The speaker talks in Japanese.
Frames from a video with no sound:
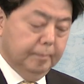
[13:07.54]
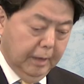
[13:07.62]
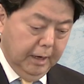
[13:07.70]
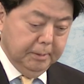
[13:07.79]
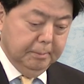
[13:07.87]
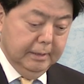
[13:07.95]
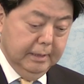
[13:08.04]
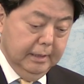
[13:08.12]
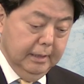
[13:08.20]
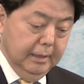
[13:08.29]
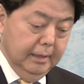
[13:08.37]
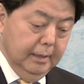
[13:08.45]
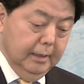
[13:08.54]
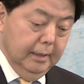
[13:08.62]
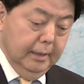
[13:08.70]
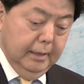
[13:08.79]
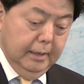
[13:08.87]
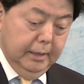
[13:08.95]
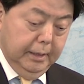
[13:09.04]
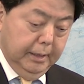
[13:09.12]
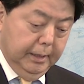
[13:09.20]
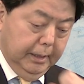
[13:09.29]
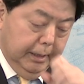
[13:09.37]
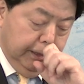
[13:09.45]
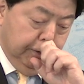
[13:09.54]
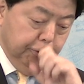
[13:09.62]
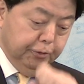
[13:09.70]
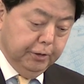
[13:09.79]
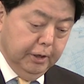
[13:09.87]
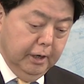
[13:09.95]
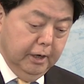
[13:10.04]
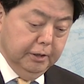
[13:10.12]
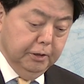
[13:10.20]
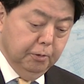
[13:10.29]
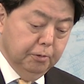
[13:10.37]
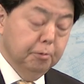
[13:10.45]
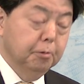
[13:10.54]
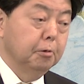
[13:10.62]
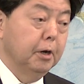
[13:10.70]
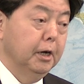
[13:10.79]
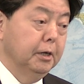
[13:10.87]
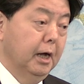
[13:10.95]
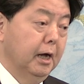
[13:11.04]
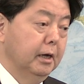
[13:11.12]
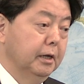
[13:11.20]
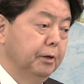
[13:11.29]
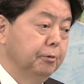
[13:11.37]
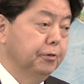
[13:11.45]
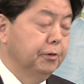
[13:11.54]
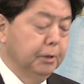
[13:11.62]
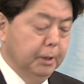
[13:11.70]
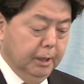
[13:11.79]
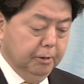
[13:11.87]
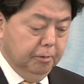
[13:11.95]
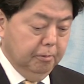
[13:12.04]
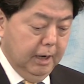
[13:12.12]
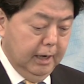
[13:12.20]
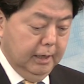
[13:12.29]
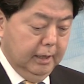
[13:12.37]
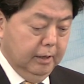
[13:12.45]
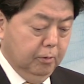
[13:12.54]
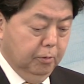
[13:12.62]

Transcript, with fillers: す。はいロシアによるウクライナへの侵略は、